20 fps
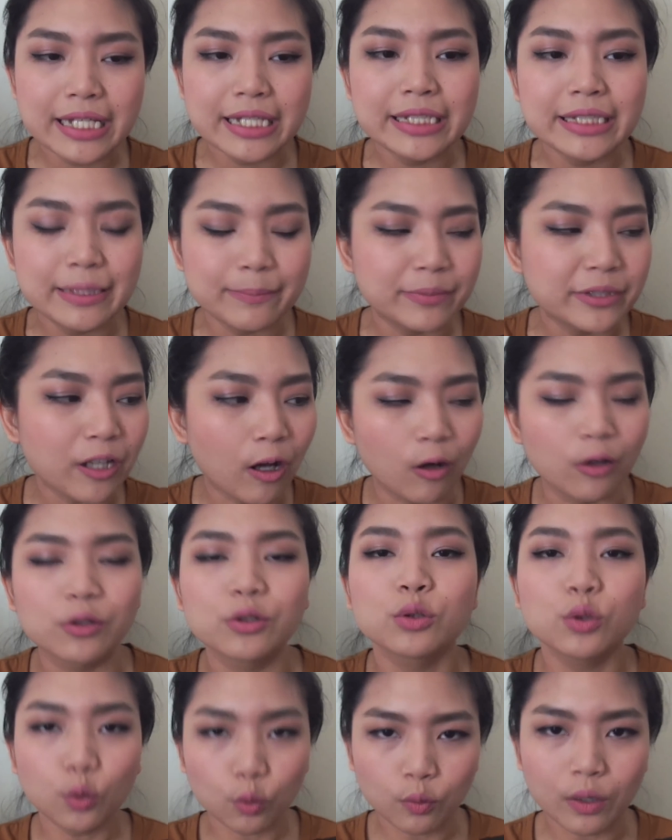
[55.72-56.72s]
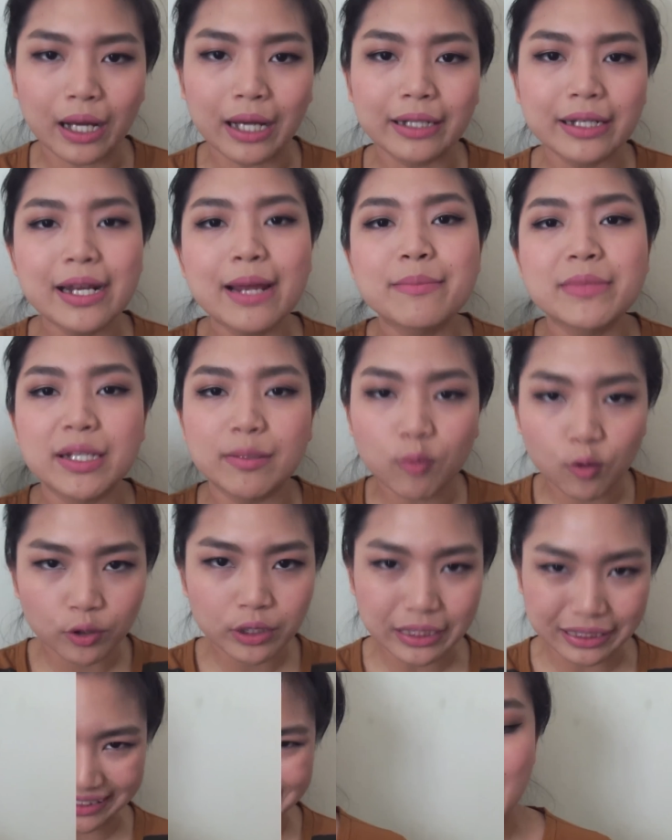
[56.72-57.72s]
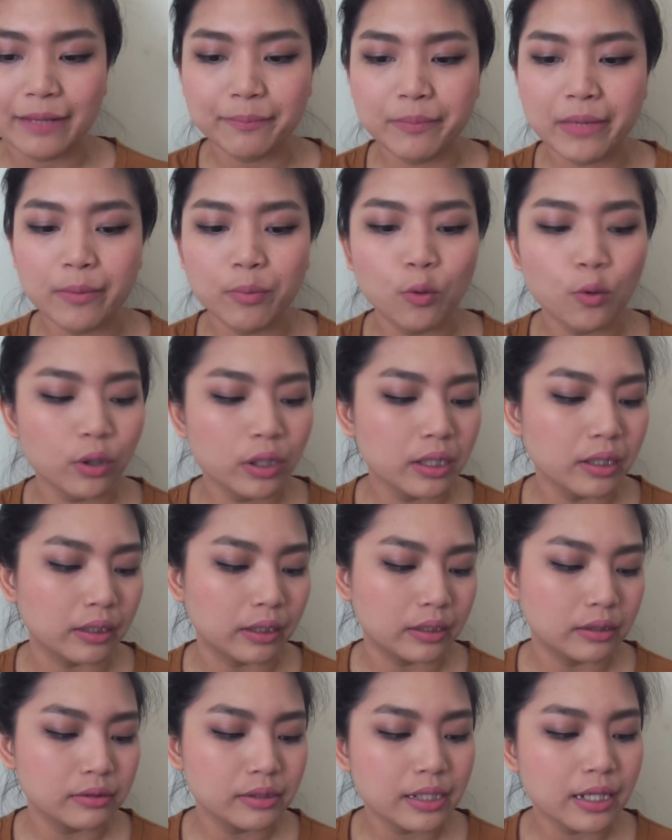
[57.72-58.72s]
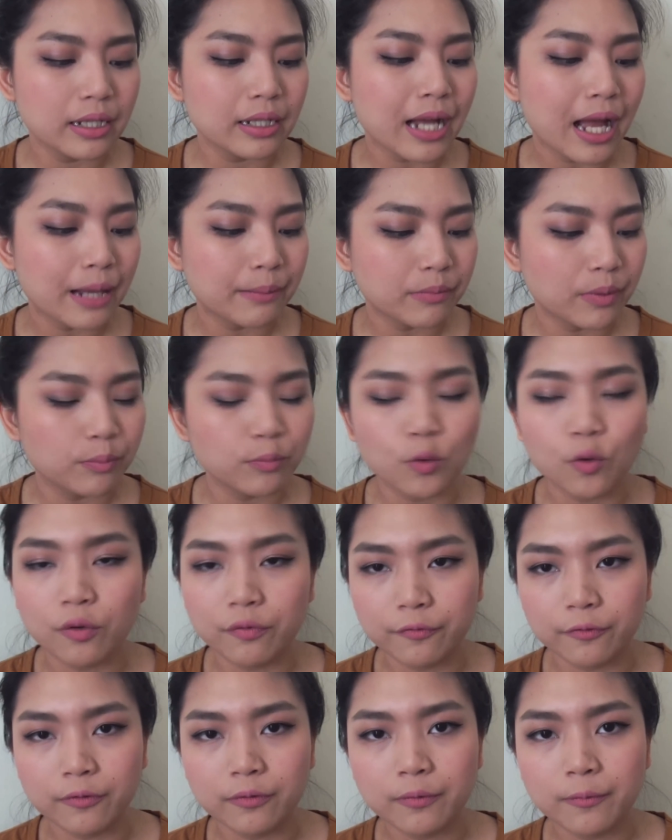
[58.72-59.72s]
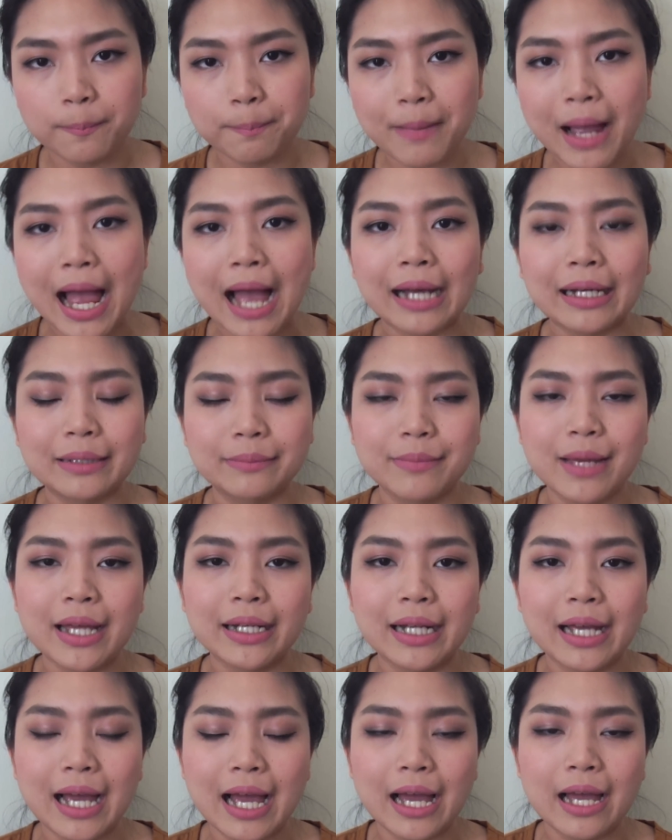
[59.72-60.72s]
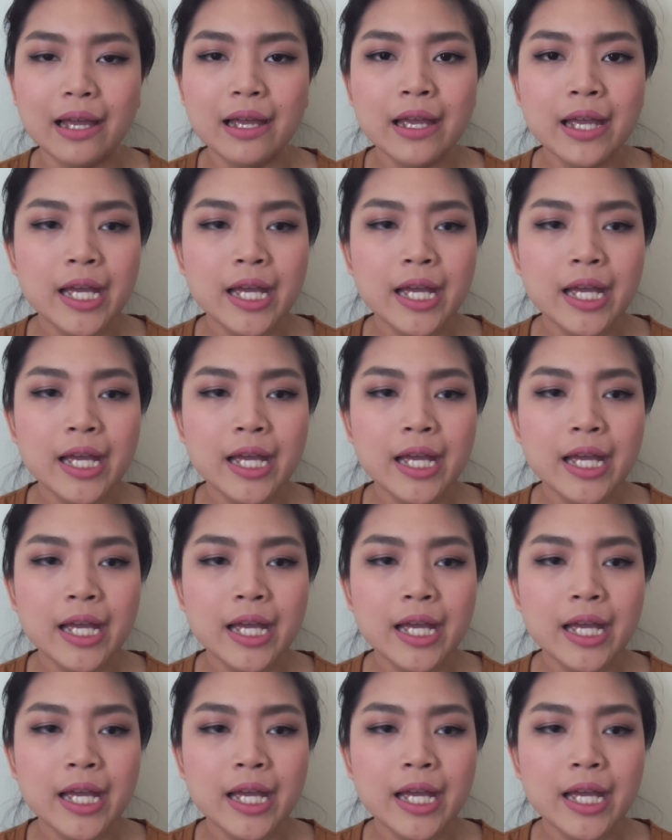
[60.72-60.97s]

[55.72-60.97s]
22 ตัวที่แกมจะพูดถึงแรกมาพูดถึงเรื่องการบำรุงปากกันบ้างนะคะ